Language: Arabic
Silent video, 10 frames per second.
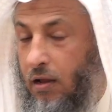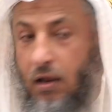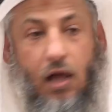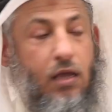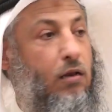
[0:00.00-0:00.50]

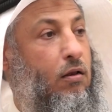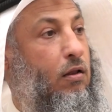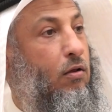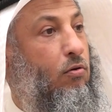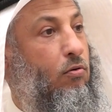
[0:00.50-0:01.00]
لكن
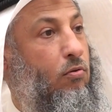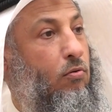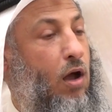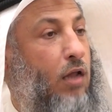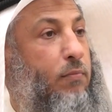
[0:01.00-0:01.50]

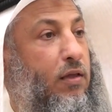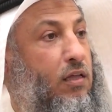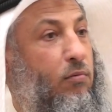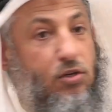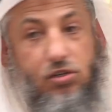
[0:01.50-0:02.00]
واحد
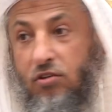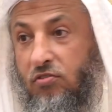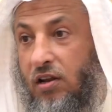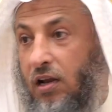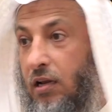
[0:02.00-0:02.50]
ميت قبل 20
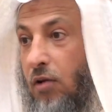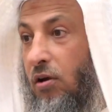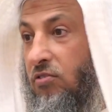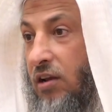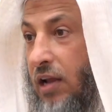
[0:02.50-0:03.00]
سنه الحين
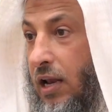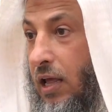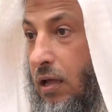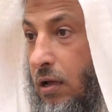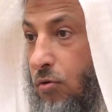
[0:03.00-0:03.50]
اروح اصلي
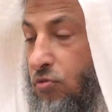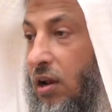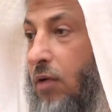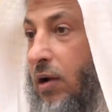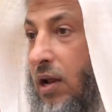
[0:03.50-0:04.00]
عليه
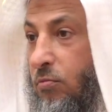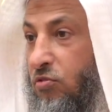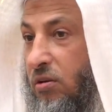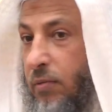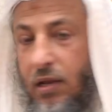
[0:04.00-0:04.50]
وصلوا عليه
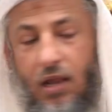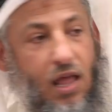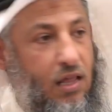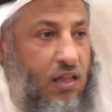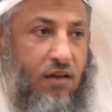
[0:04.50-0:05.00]
المسلمين
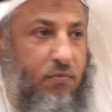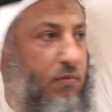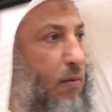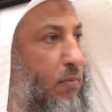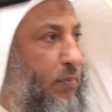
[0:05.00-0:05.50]
ما ادخل
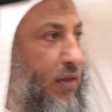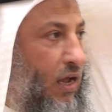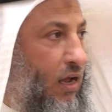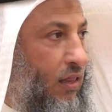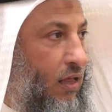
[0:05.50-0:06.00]
بالباب البدع
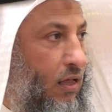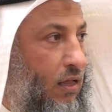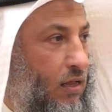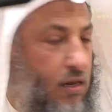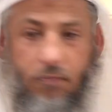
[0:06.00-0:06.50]
هذا
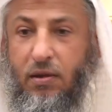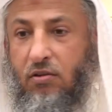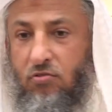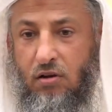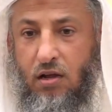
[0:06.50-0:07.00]
لا ما
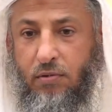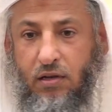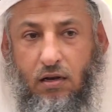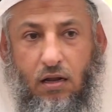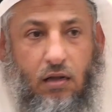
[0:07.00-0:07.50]
يصلح ابدا
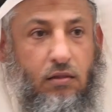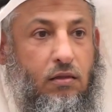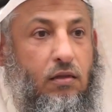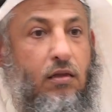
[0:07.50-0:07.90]
غلط